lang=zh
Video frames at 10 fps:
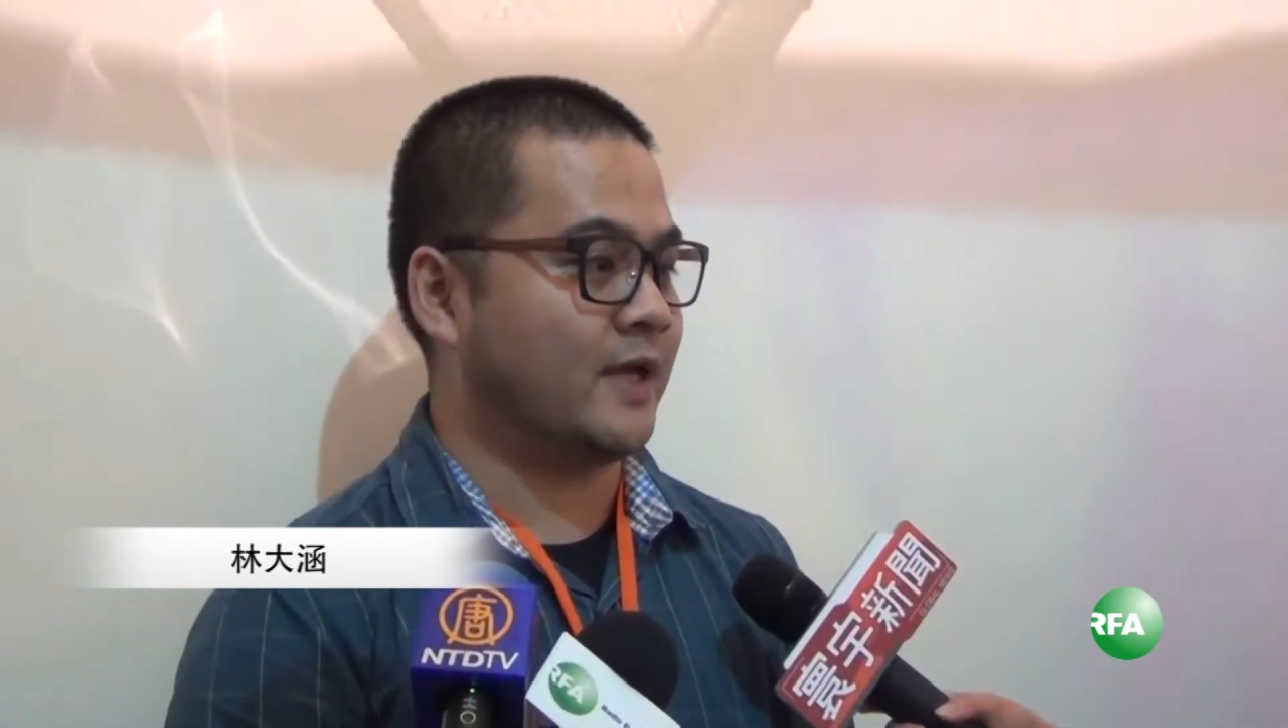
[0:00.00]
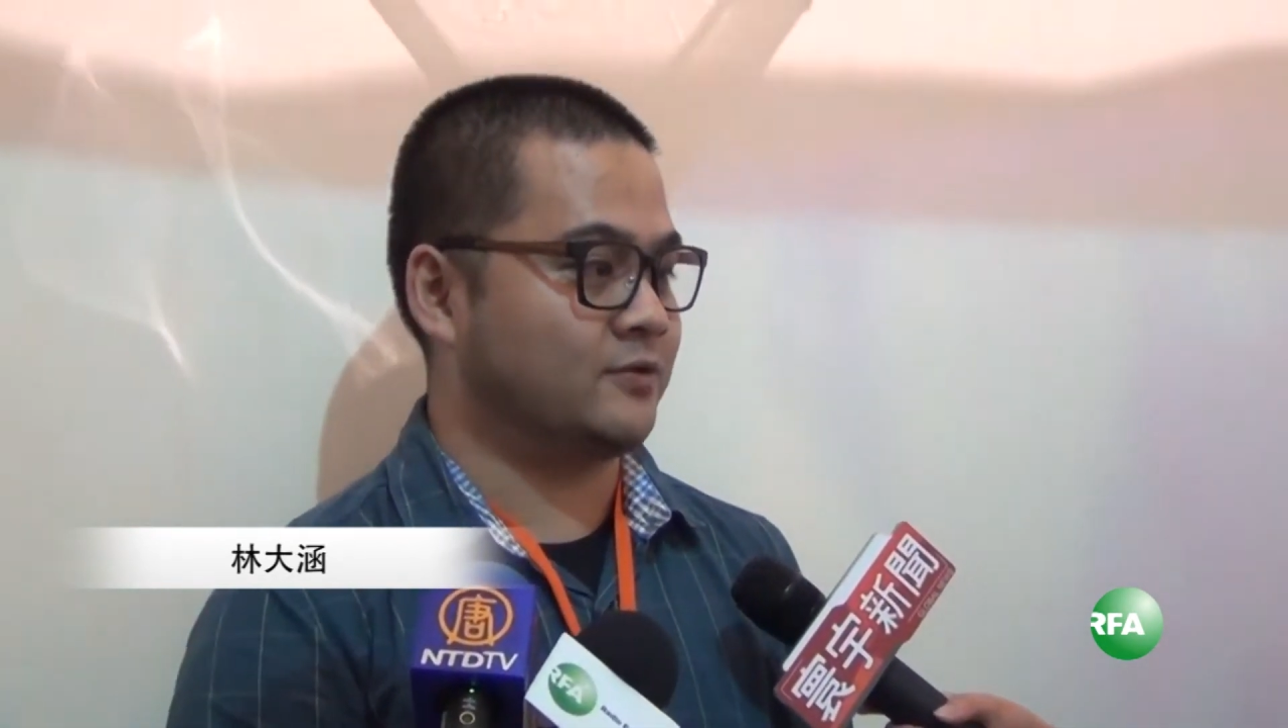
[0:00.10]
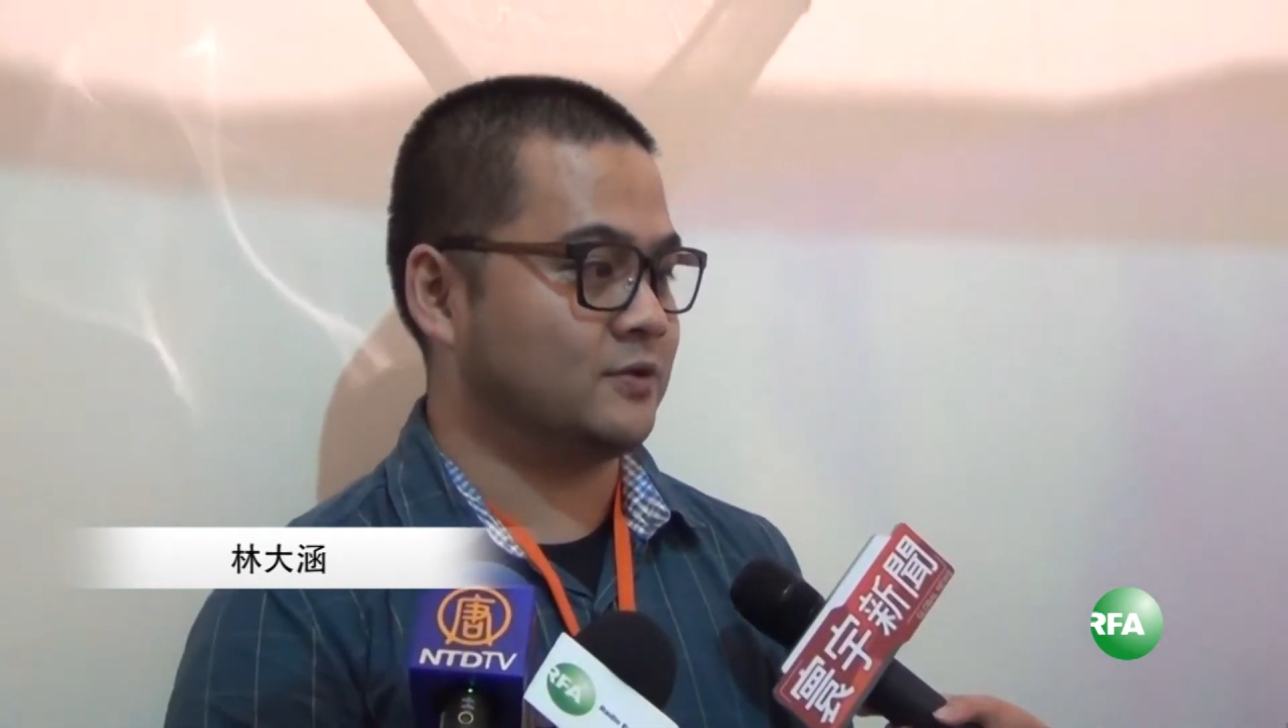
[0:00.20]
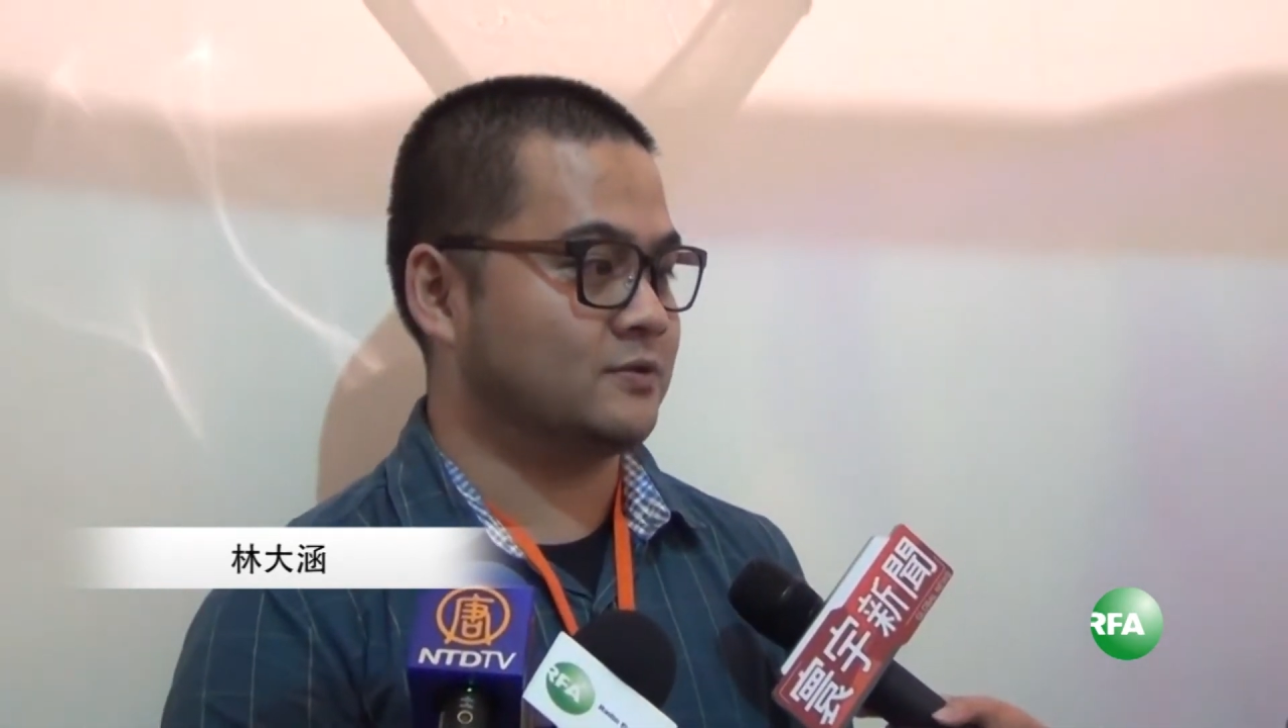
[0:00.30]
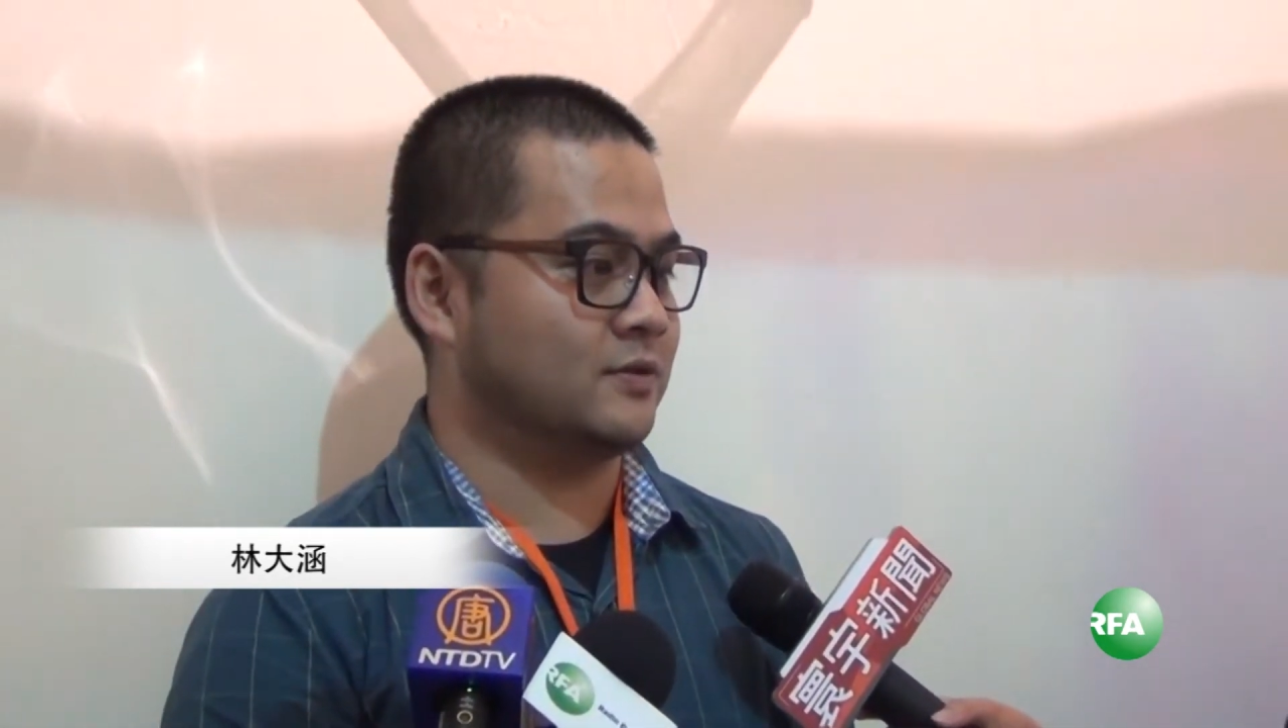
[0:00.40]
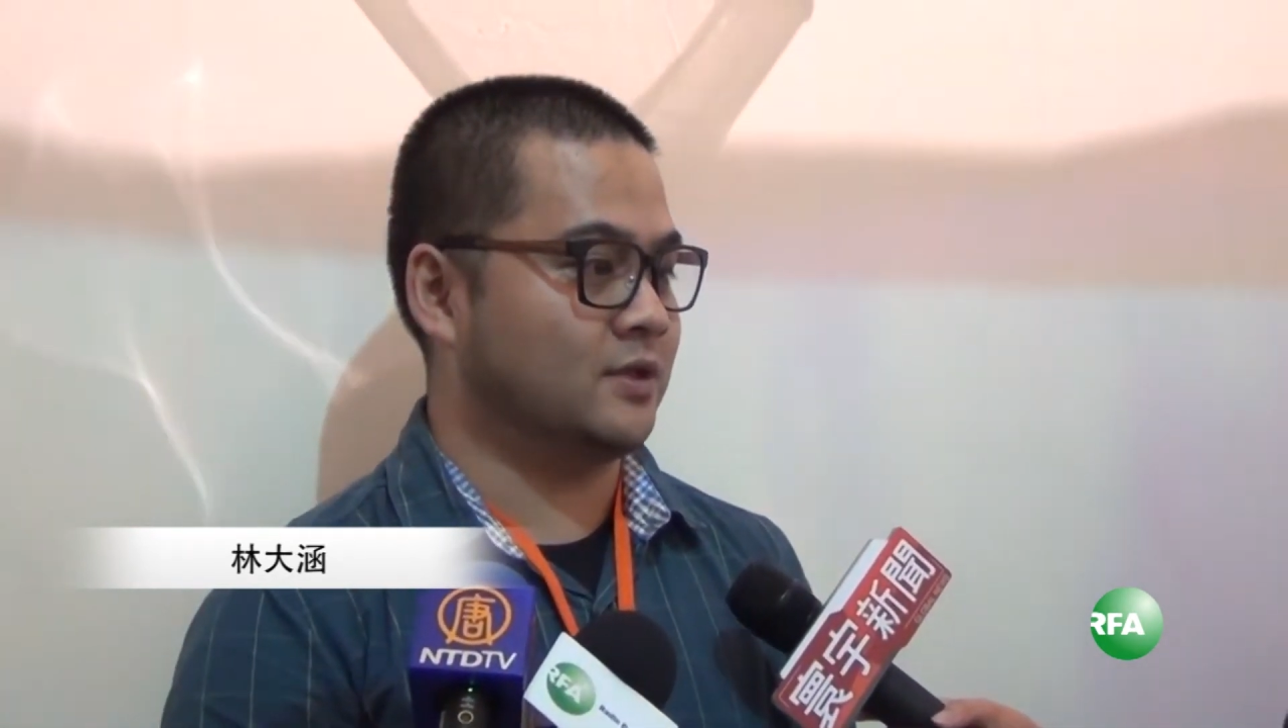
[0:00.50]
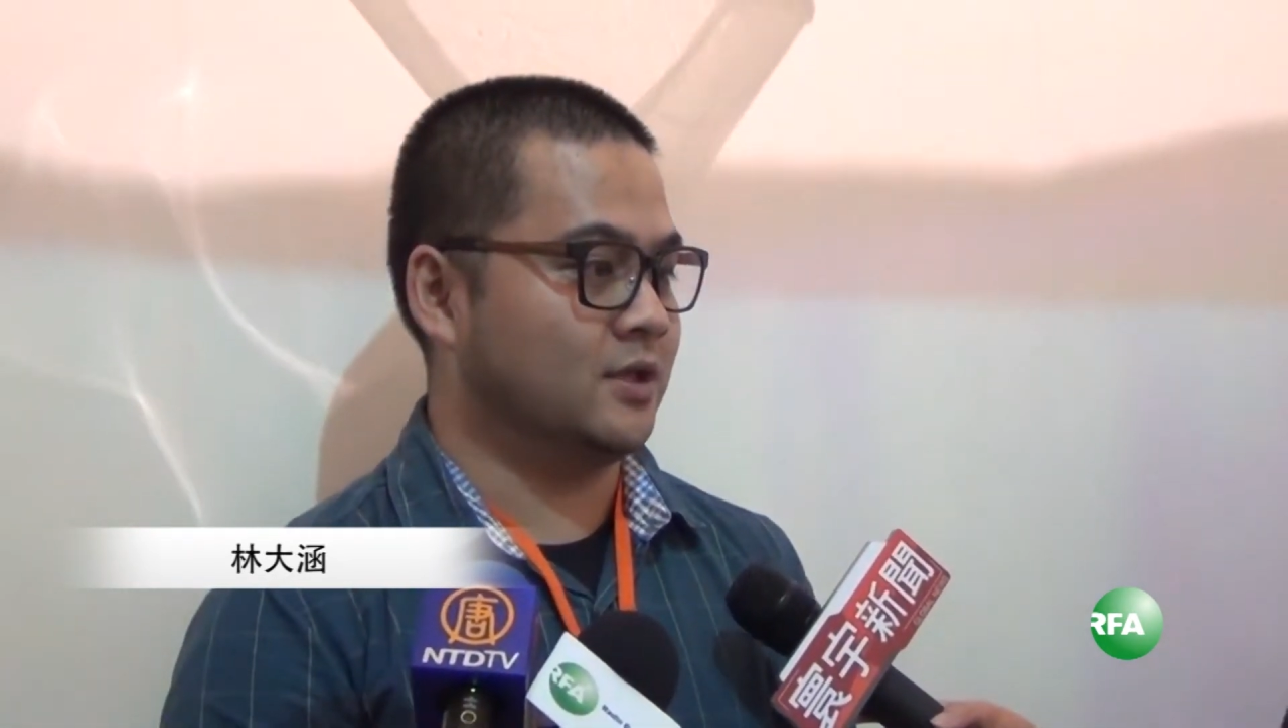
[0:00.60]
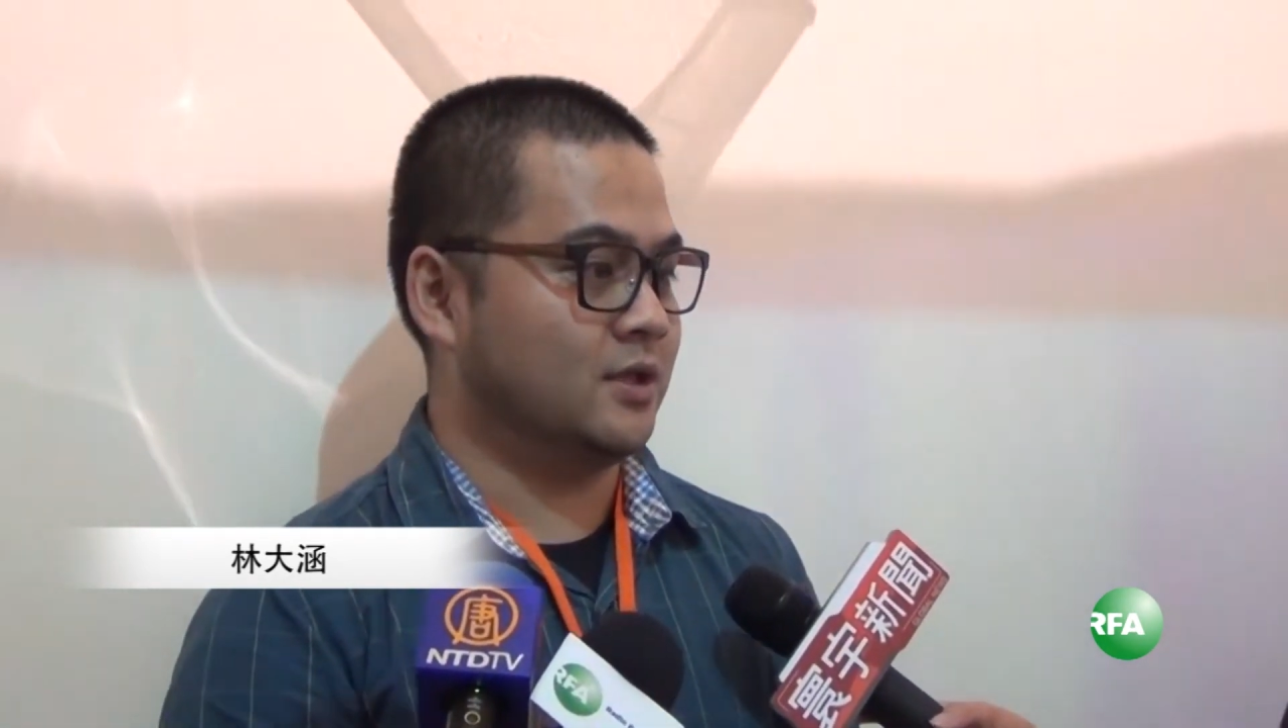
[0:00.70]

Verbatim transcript: 法去做，